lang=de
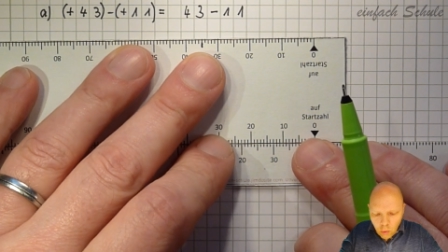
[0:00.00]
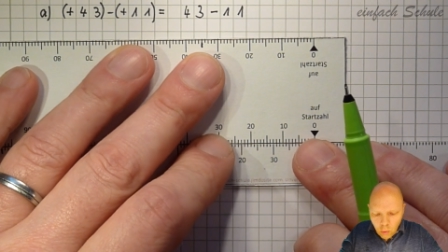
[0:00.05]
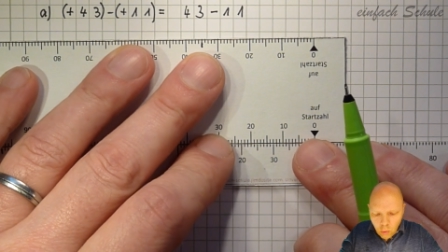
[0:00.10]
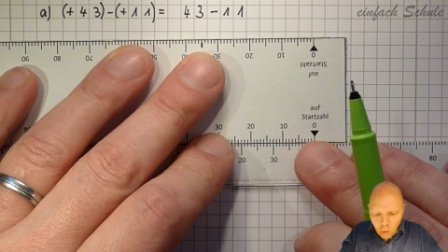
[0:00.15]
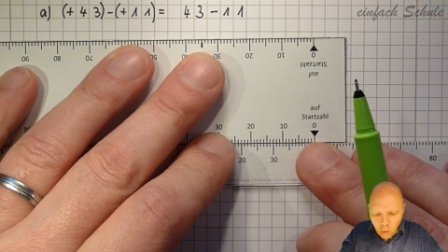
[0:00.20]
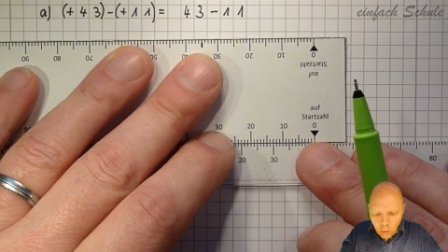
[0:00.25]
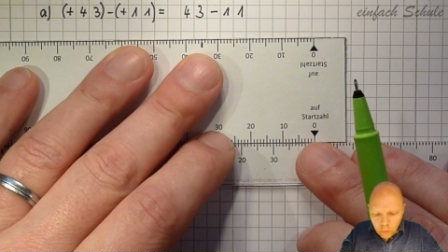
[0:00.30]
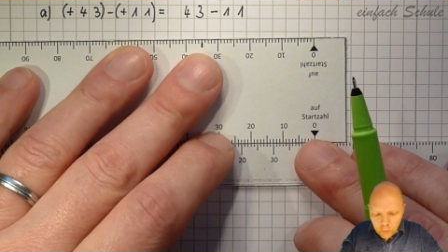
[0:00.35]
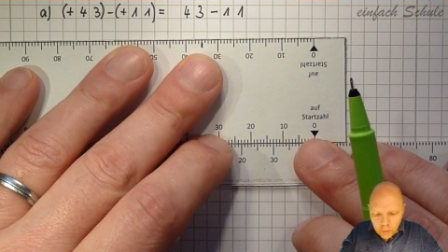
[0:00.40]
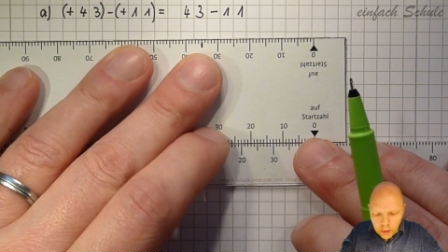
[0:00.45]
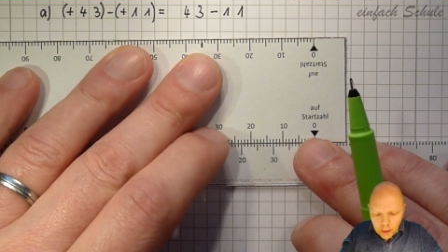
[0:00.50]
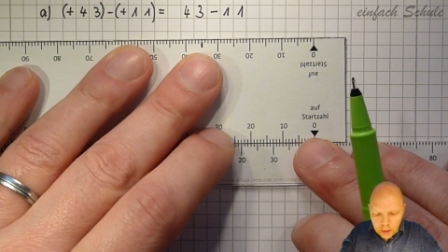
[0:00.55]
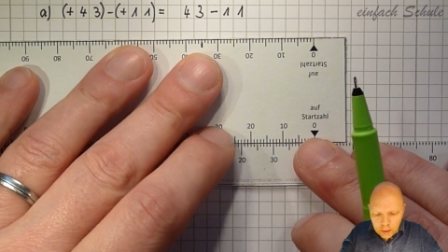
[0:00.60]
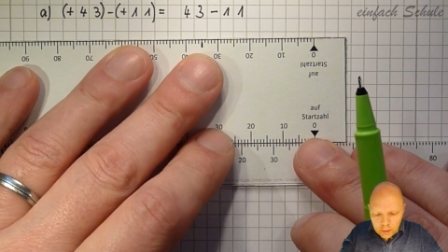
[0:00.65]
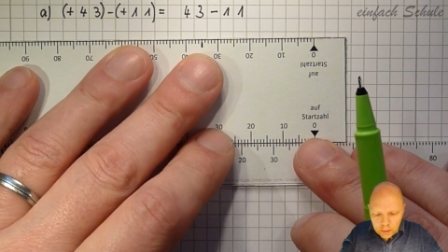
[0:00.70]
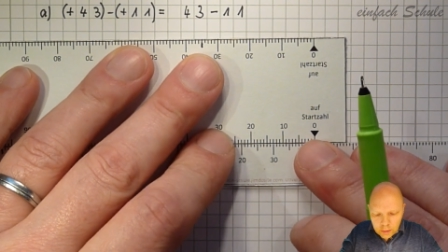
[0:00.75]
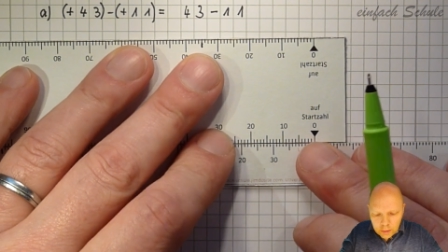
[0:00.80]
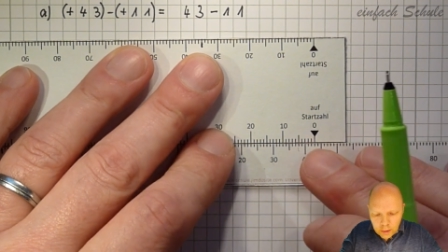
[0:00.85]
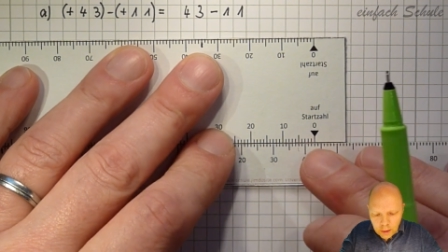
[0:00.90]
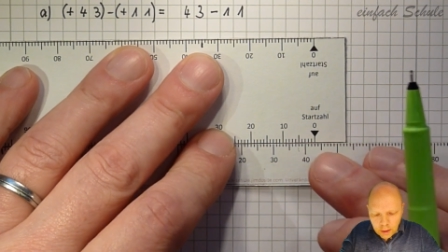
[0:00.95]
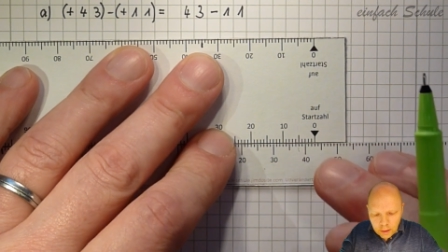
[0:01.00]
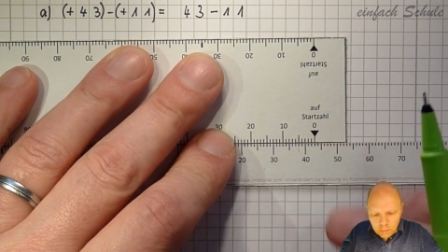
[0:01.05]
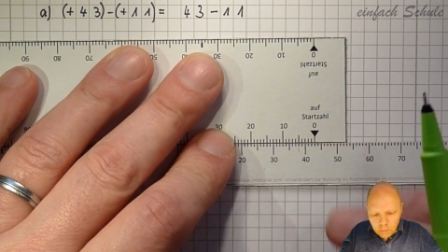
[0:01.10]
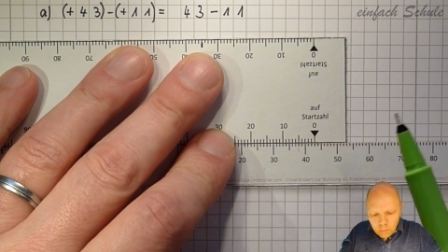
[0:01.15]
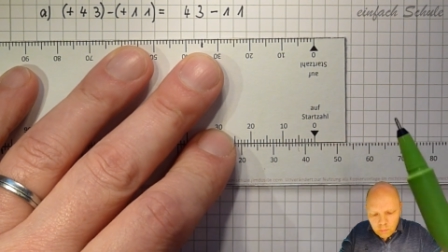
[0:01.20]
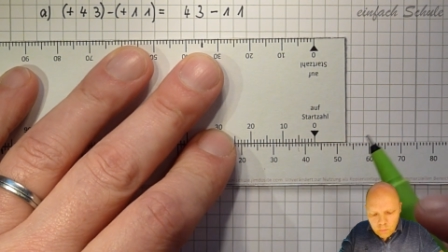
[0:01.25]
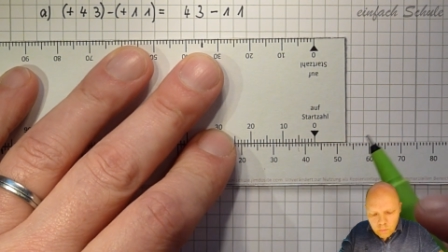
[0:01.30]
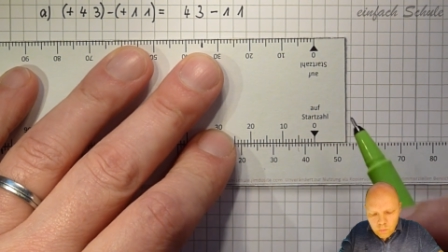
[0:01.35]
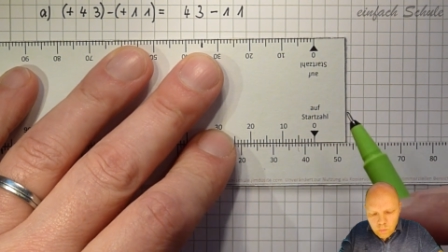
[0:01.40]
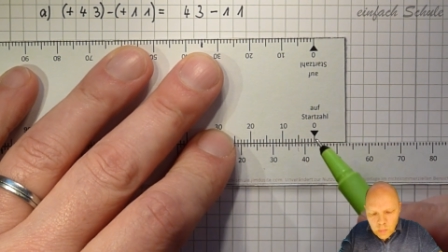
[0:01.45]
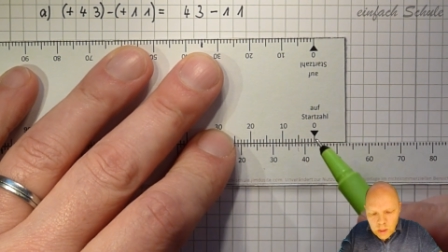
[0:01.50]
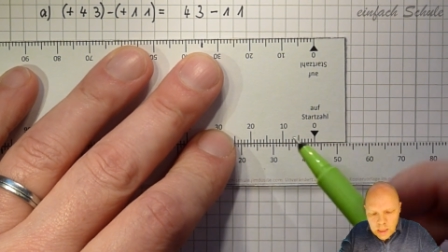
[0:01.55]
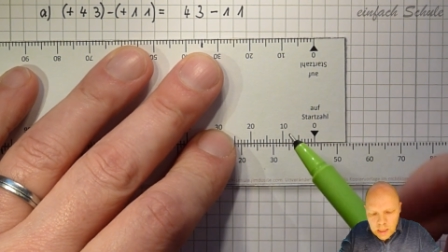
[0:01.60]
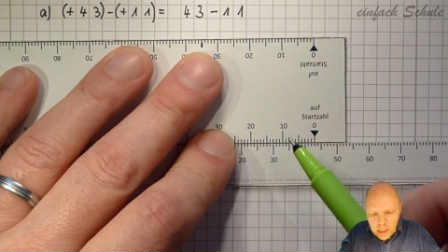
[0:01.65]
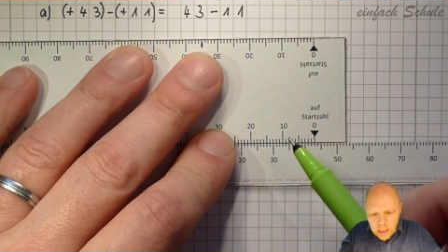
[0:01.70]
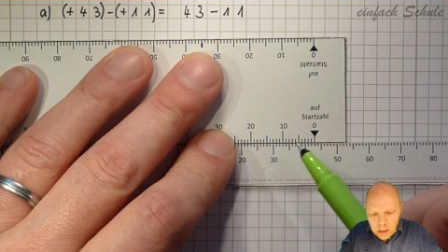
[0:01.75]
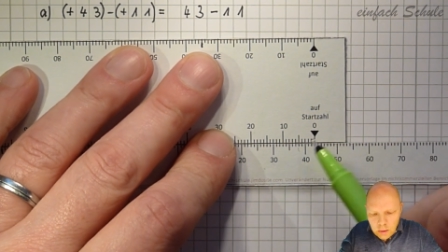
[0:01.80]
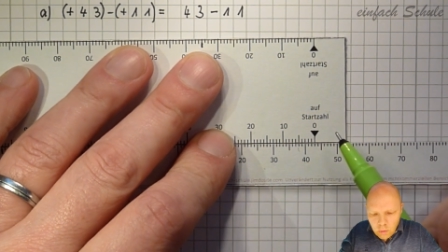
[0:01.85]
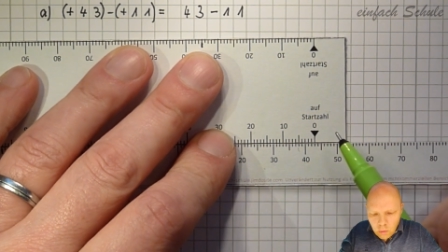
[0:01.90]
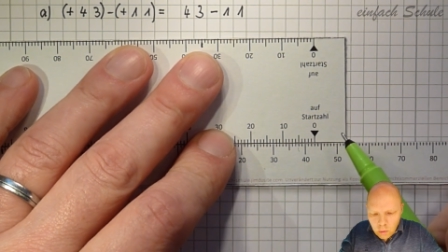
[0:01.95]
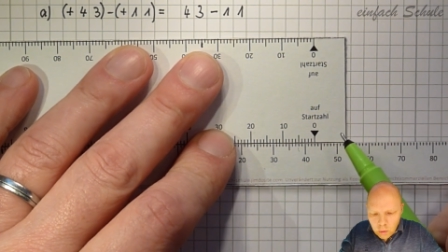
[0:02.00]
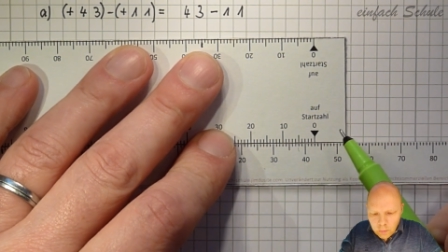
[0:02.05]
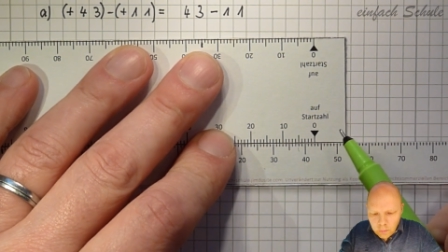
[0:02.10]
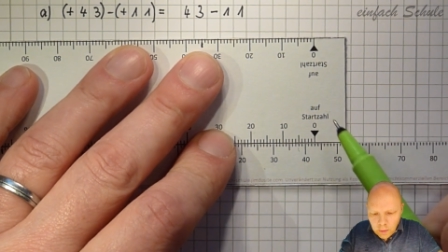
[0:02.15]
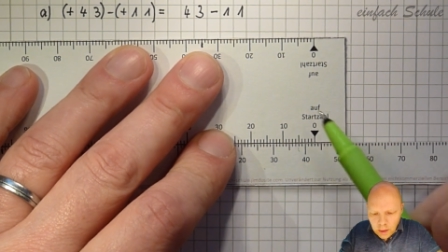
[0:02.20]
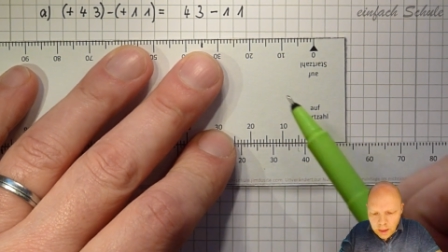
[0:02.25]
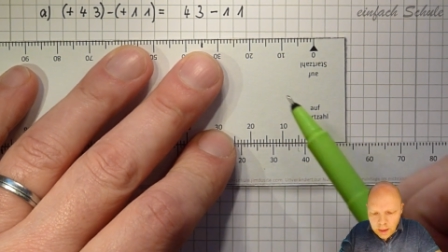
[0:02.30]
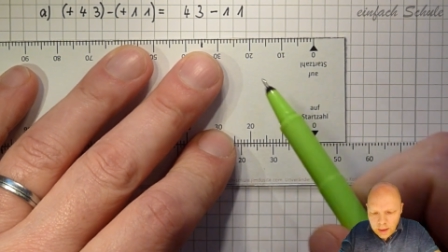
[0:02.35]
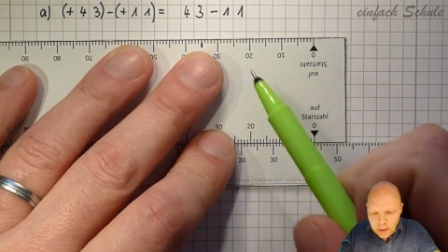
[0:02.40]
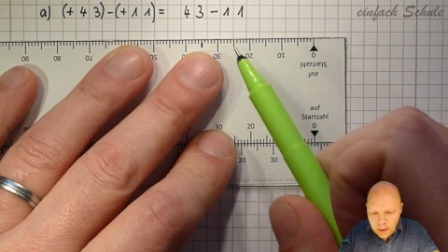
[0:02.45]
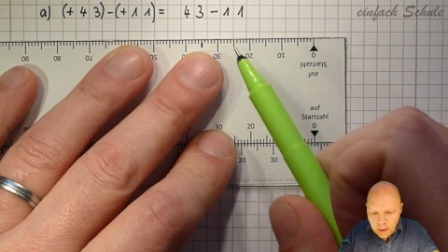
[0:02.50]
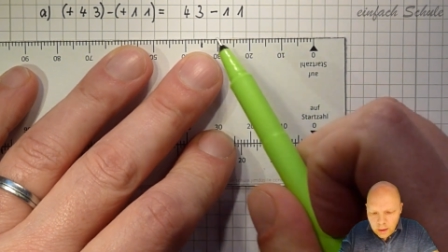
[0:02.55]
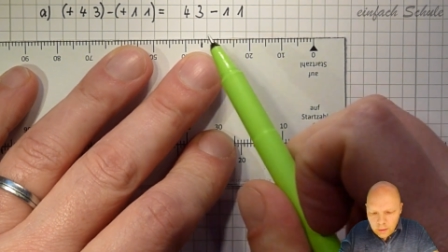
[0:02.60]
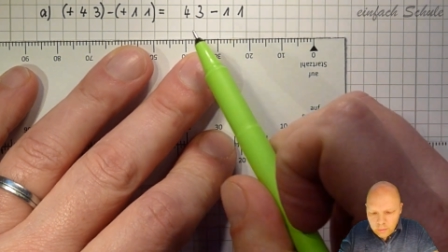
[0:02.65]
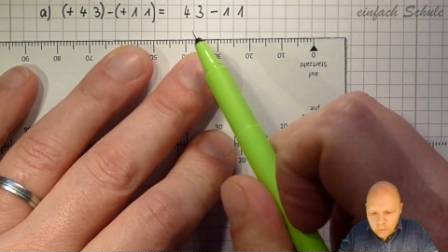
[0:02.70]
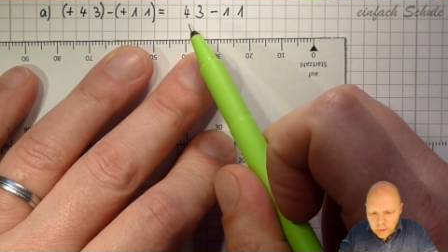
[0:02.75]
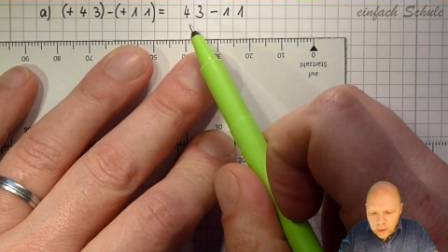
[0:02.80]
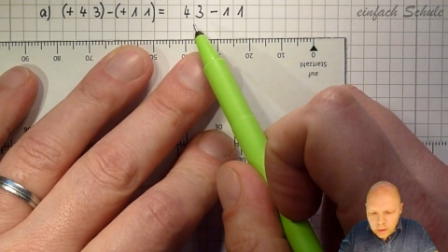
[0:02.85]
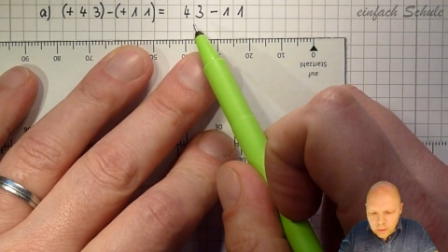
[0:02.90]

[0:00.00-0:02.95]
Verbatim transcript: und rechne dann minus 11.